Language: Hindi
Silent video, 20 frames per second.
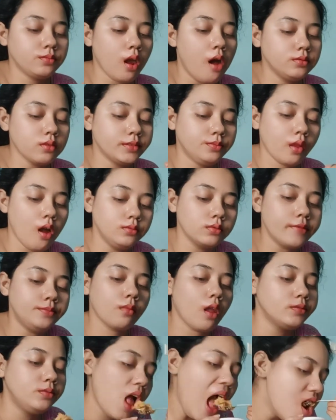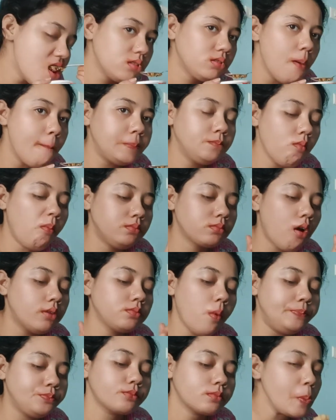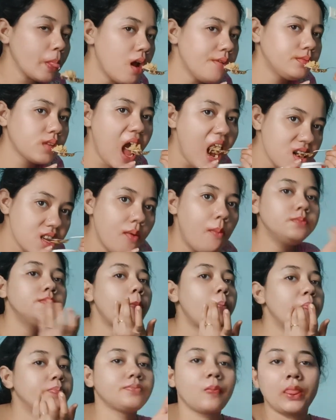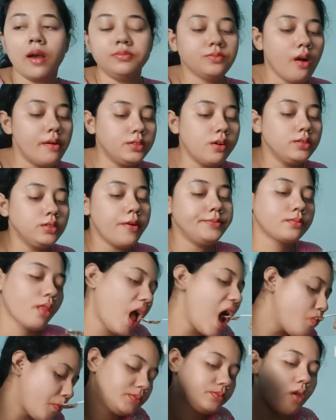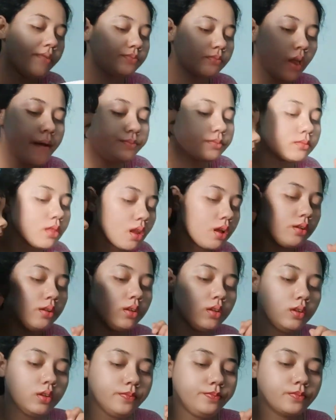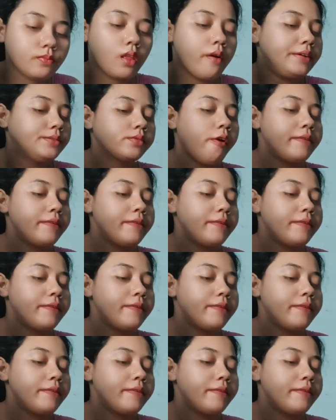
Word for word: है तो बेस्ट एंड आज के लिए बाय मिलते हैं कल